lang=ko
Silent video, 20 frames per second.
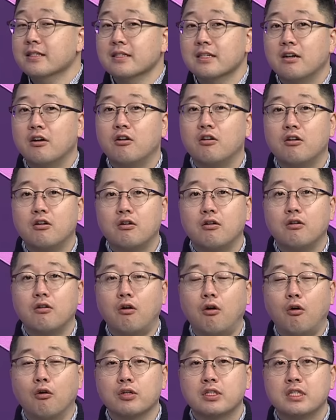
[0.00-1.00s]
어,
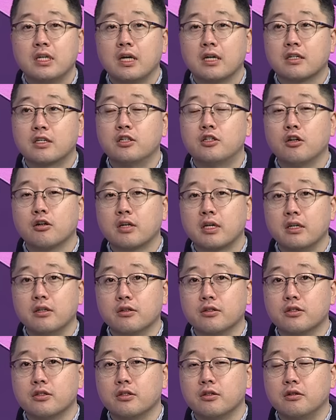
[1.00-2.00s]
어제
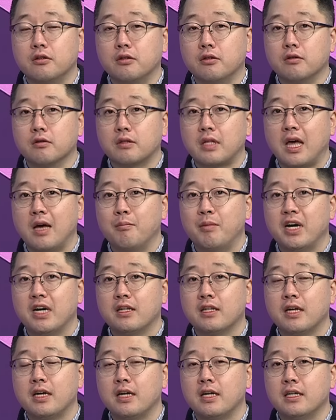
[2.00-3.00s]
그저께였죠.
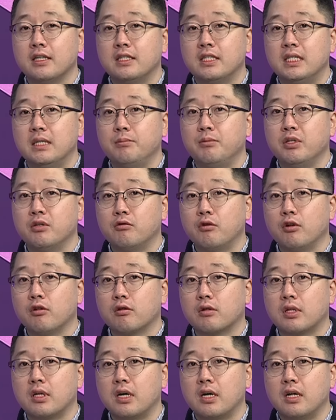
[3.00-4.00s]
대만의
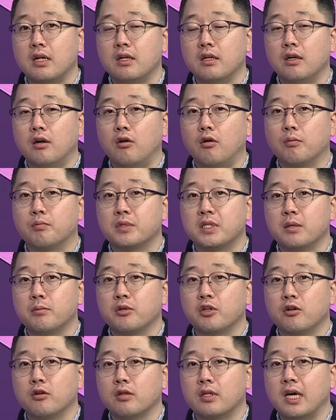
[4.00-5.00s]
12월 달
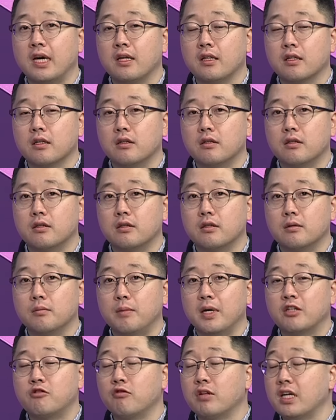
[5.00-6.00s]
업체별 데이, 어,
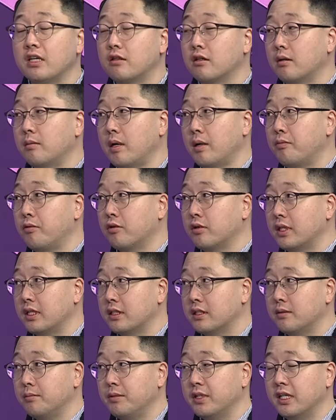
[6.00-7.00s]
매출 데이터가 발표가
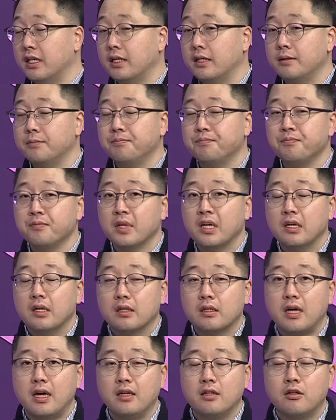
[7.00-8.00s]
됐습니다.
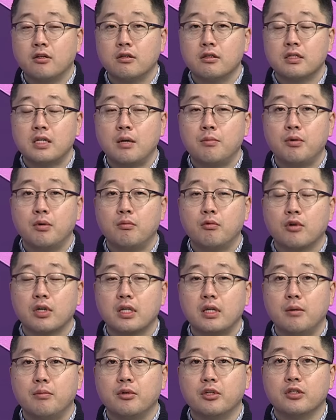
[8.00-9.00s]
데이터를 살펴보게
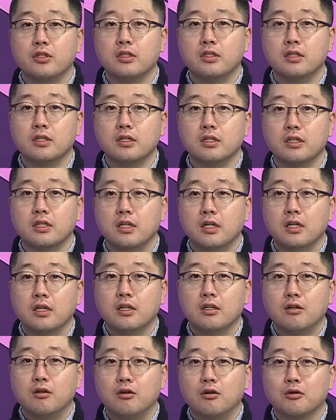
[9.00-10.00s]
되면은
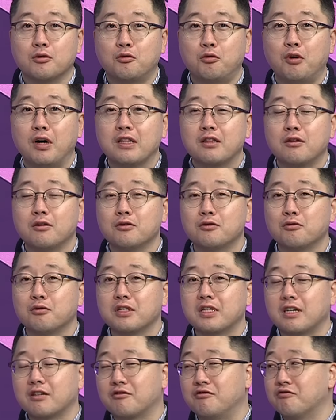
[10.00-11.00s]
어, 좋았던 쪽이
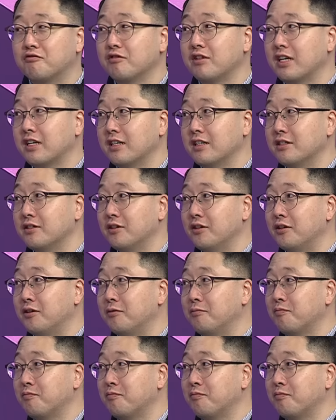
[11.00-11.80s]
딱 두 군데가 있어요.